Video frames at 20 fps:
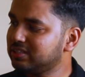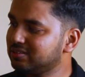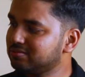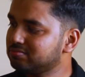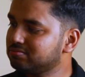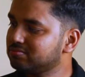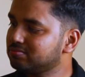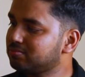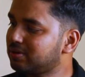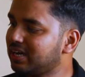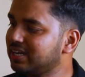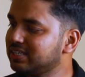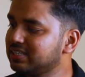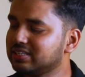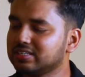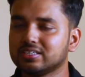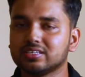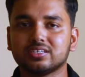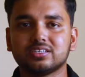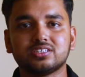मतलब भाई
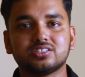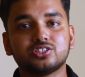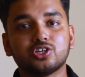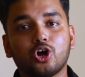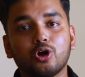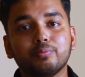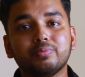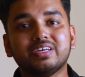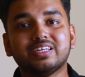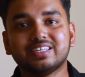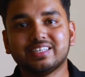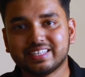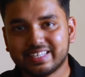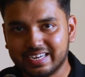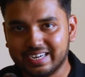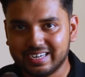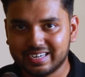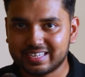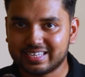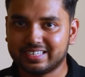शॉमी
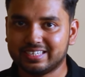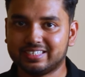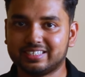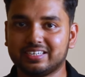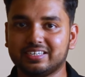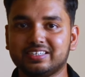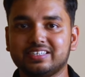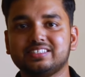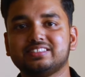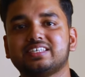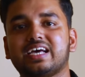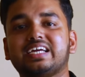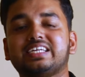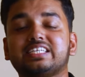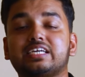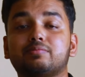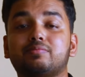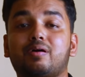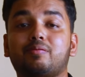नेल्ड इट डिज़ाइन के